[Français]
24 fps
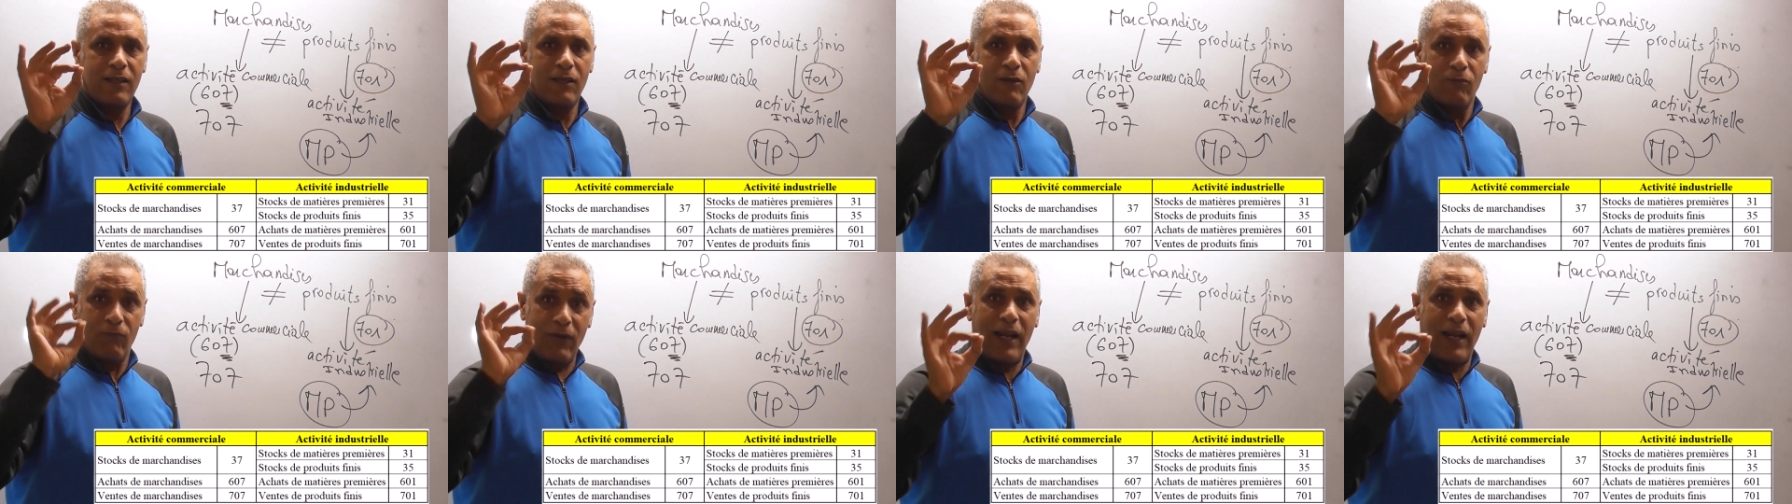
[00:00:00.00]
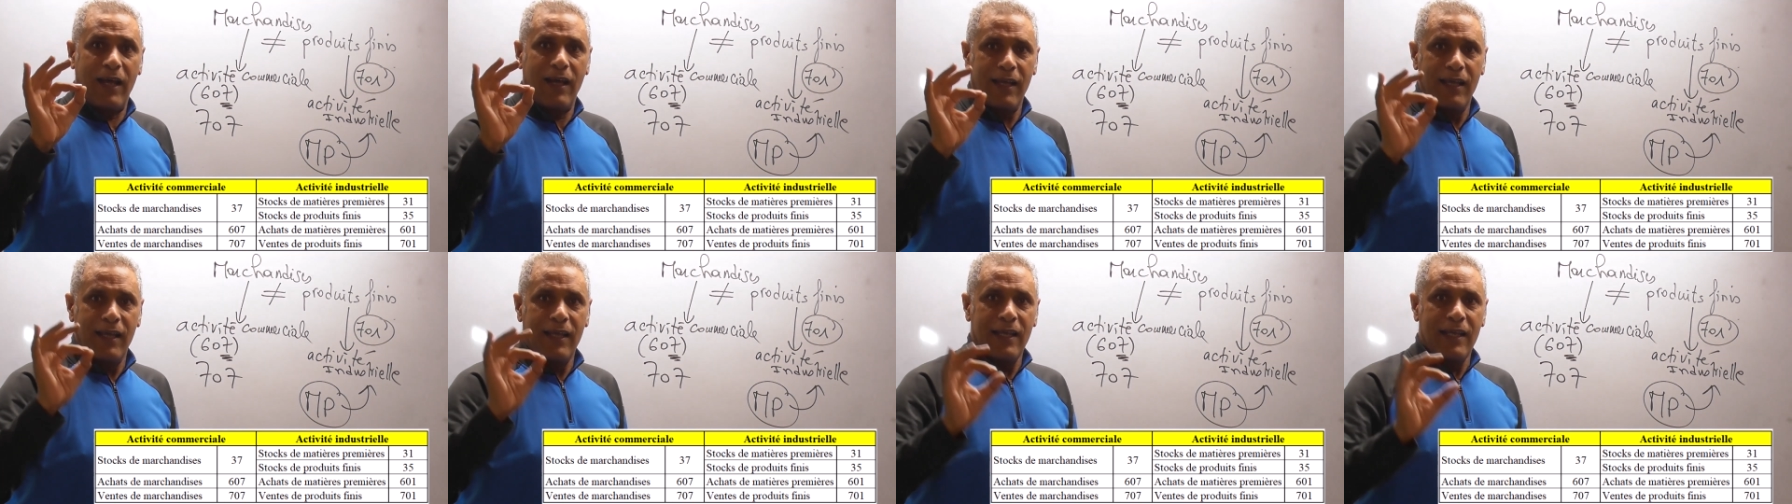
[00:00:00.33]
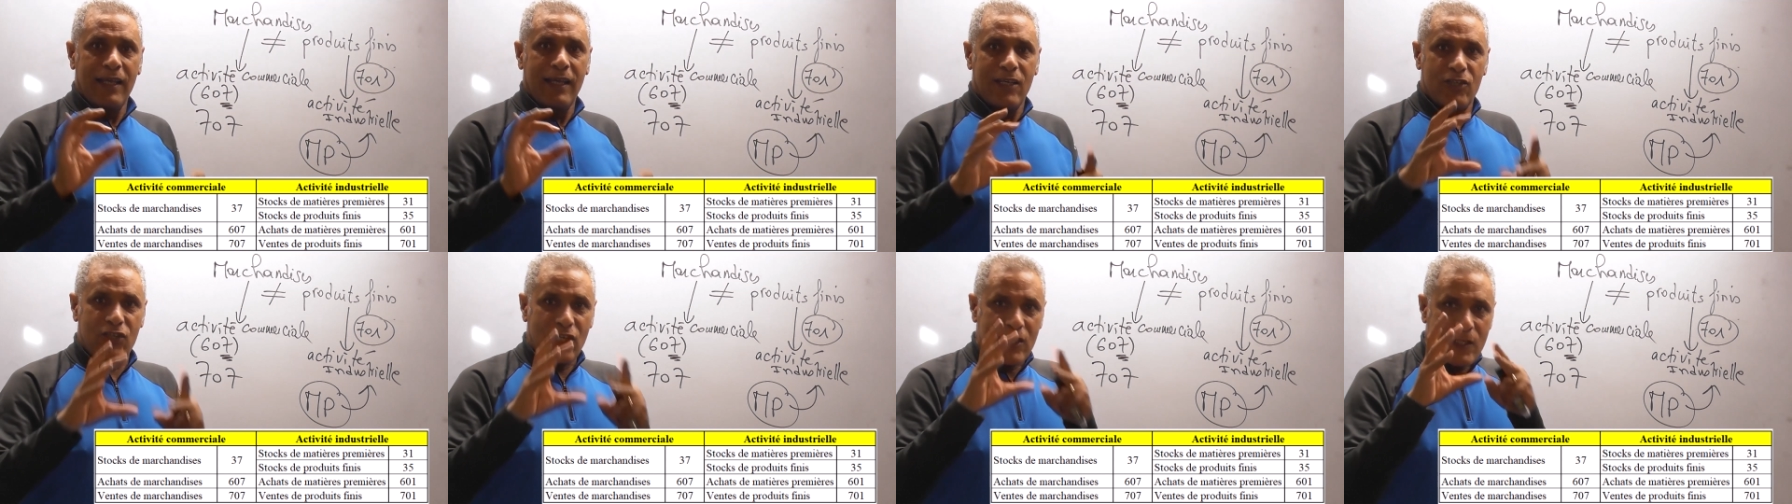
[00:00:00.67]
Voilà.
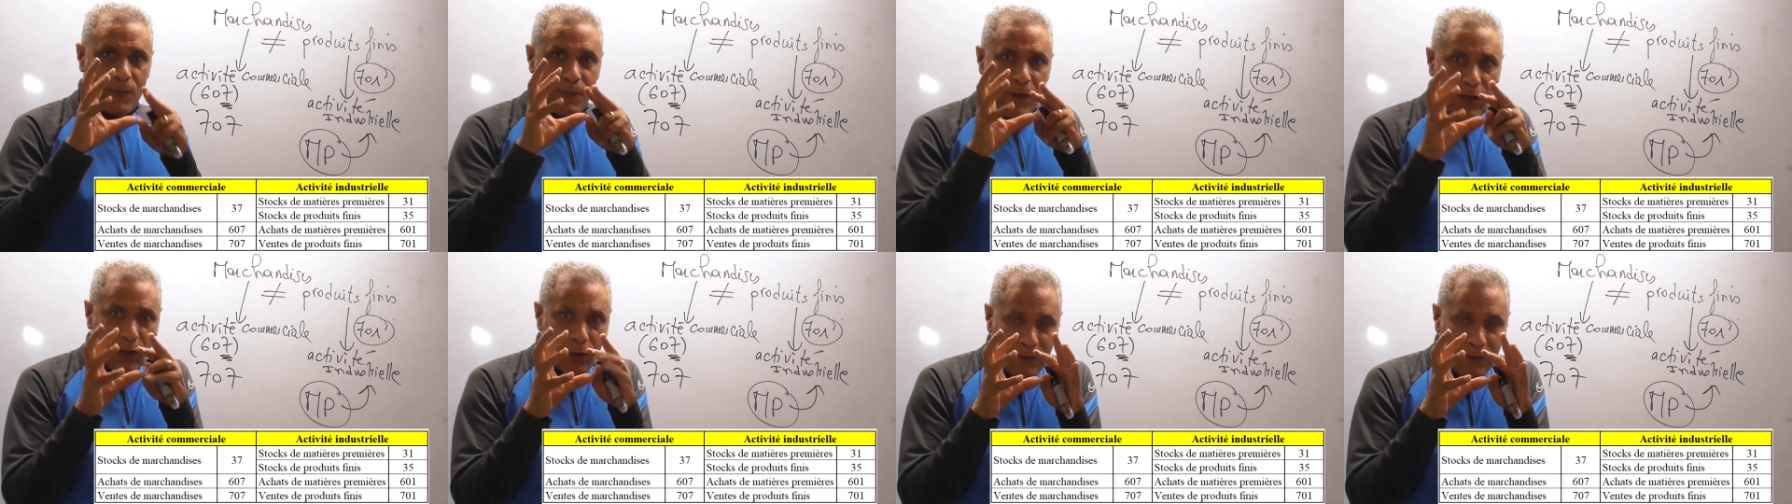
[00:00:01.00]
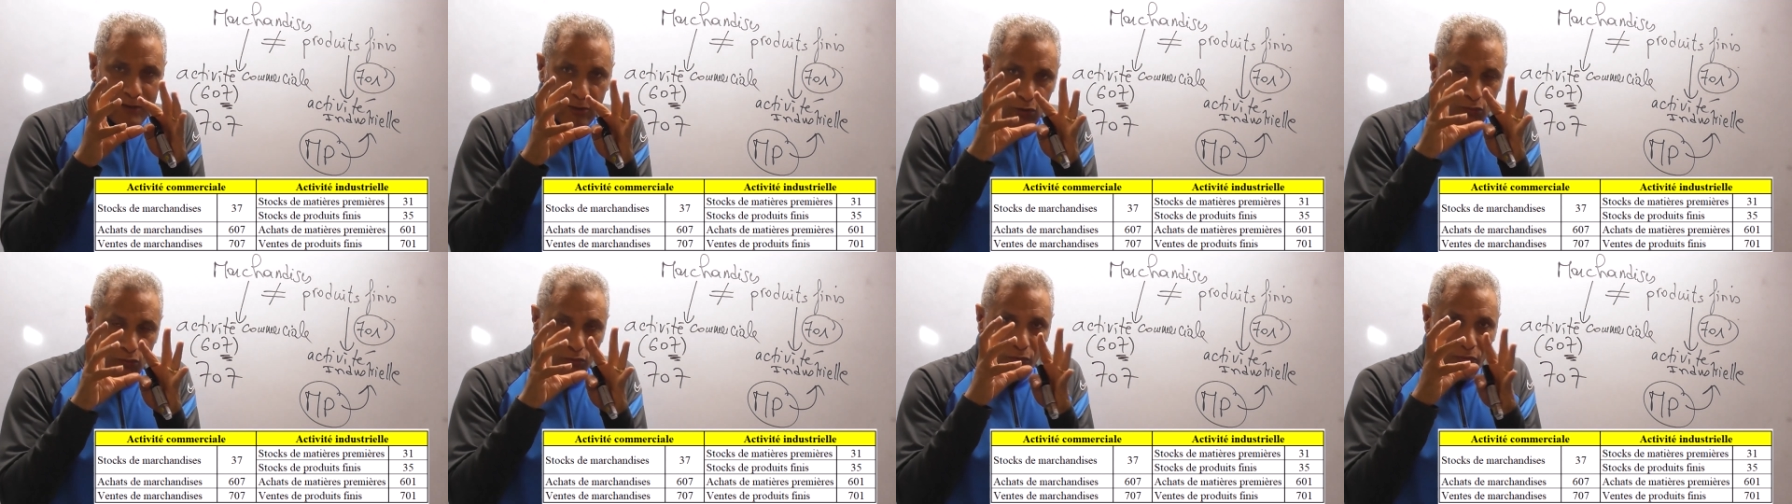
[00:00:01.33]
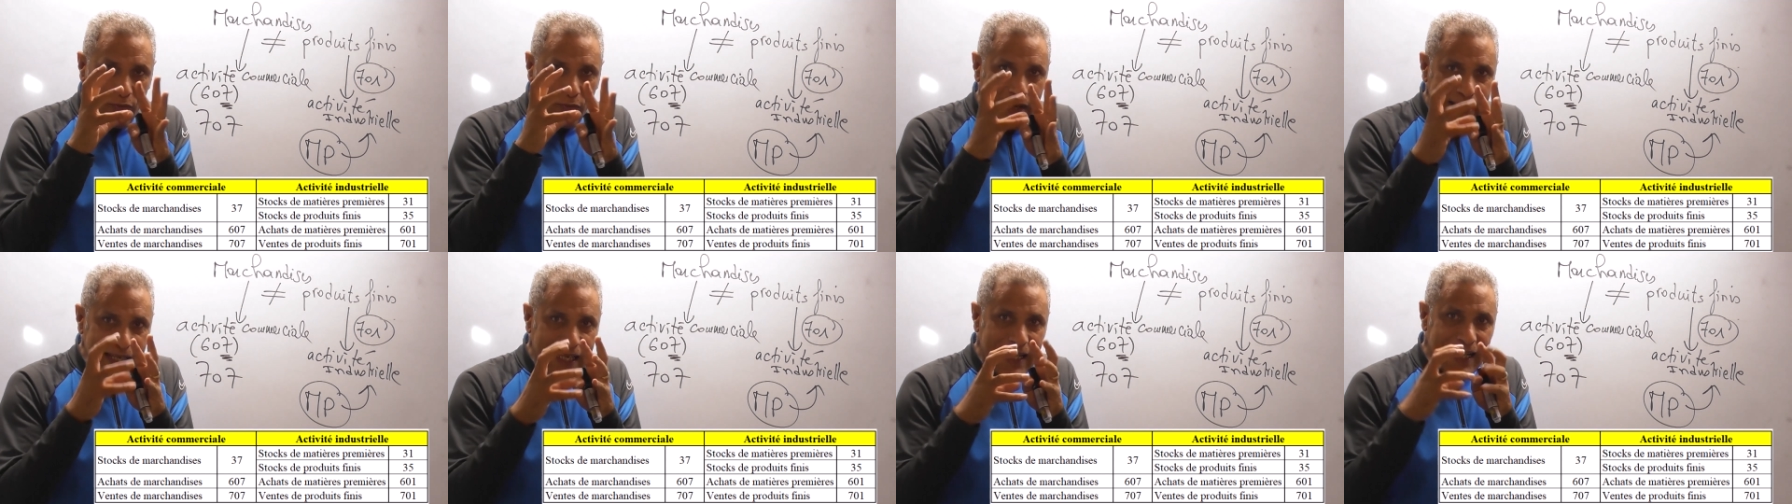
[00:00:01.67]
J'espère que maintenant vous
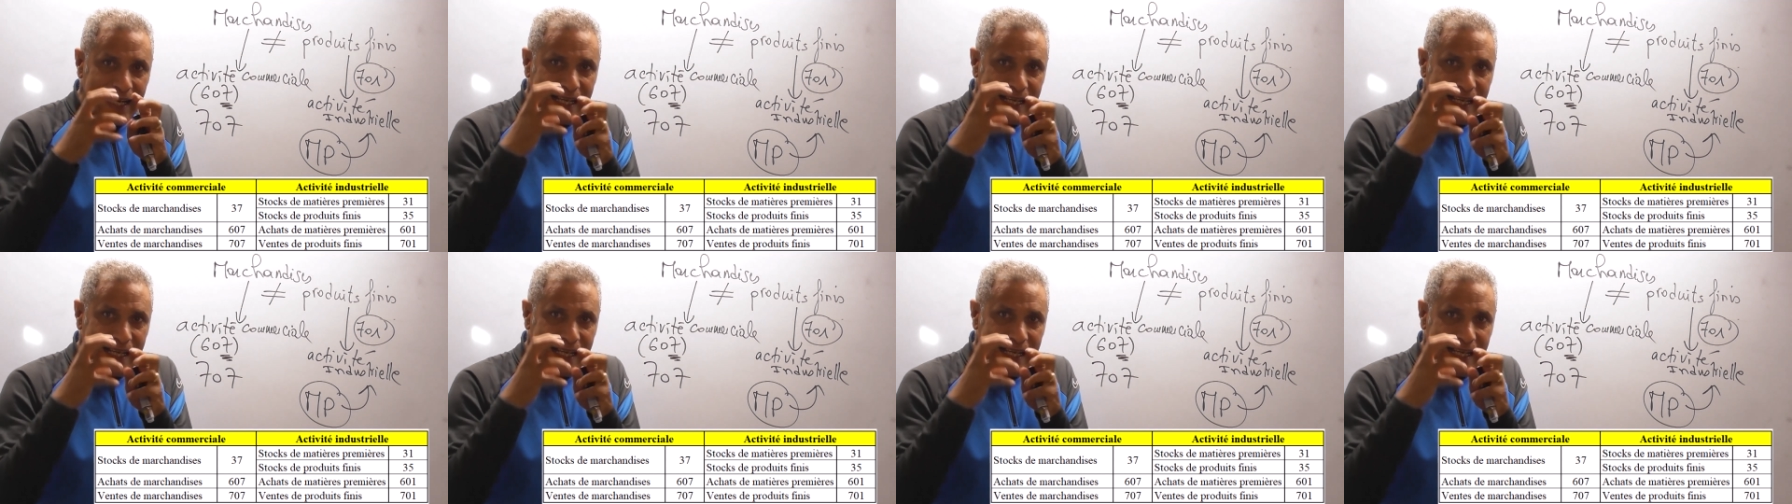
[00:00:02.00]
voyez